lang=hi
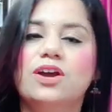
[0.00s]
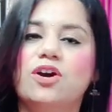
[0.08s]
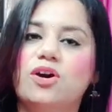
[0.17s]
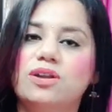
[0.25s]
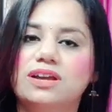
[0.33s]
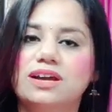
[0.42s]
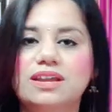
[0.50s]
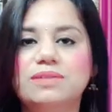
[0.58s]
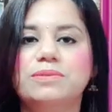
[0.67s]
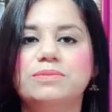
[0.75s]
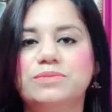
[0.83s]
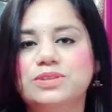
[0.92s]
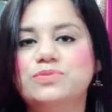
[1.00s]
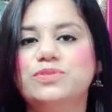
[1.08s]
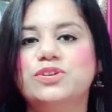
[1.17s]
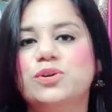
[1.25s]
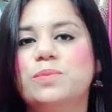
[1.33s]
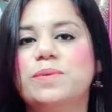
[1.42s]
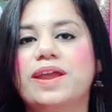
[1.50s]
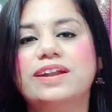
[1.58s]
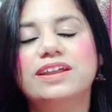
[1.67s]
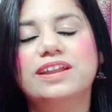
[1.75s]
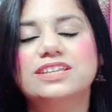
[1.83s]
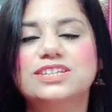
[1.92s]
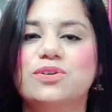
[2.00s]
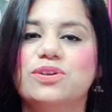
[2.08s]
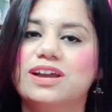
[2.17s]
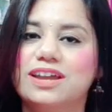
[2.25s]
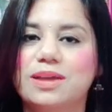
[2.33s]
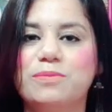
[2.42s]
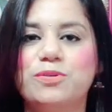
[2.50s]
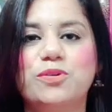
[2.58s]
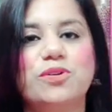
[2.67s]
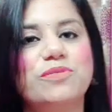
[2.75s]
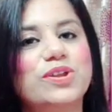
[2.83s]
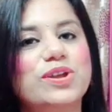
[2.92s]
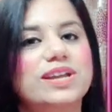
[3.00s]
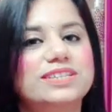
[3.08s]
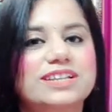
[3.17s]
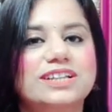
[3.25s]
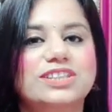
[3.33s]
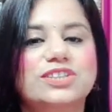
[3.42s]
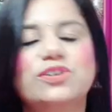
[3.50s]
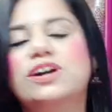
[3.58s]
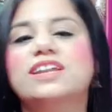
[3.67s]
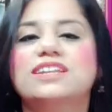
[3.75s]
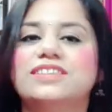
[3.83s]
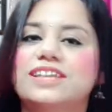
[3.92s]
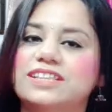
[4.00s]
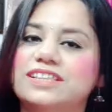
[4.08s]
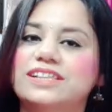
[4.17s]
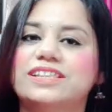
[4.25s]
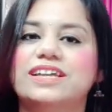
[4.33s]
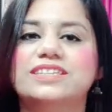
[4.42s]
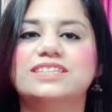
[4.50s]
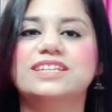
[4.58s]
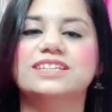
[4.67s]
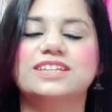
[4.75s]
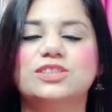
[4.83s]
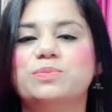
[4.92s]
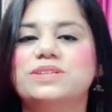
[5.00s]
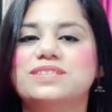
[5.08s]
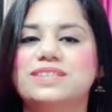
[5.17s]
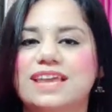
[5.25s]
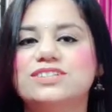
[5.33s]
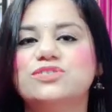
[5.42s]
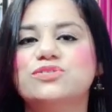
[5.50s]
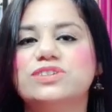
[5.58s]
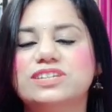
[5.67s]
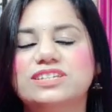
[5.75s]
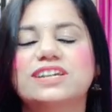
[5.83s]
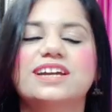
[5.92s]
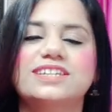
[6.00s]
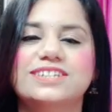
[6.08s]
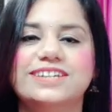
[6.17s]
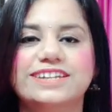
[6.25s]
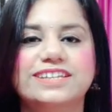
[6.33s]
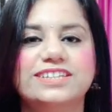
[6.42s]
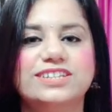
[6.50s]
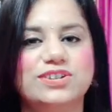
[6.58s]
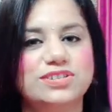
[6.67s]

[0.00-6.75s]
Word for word: और अगर इस वीडियो को मैं एंड करना चाहूंगी अगर आप लोगों को वीडियो अच्छी लगती है अगर देखते देखते अच्छी लग जाए तो प्लीज़ लाइक ज़रूर कीजिएगा शेयर कीजिए और